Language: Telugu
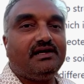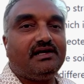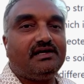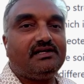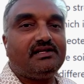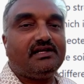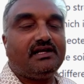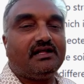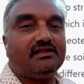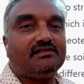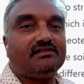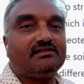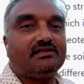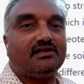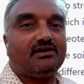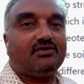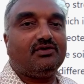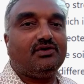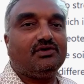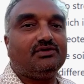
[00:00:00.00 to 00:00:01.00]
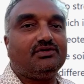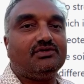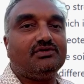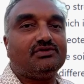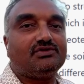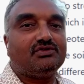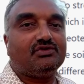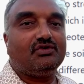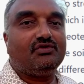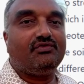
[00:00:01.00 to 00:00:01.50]
అంటే అంత లోతును
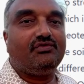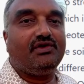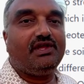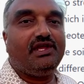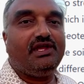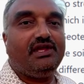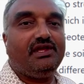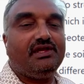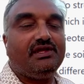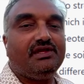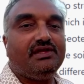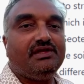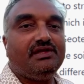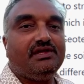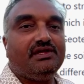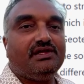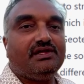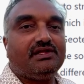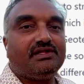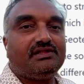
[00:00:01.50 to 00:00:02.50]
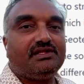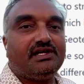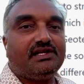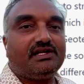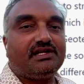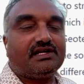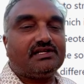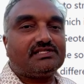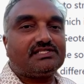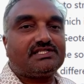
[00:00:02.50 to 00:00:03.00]
తవ్వి దాన్ని
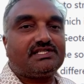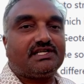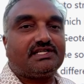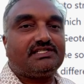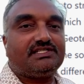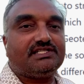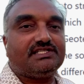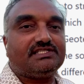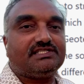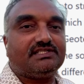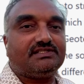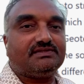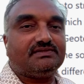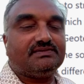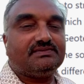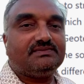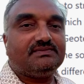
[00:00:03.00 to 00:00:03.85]
కన్స్ట్రక్ట్ చేశారు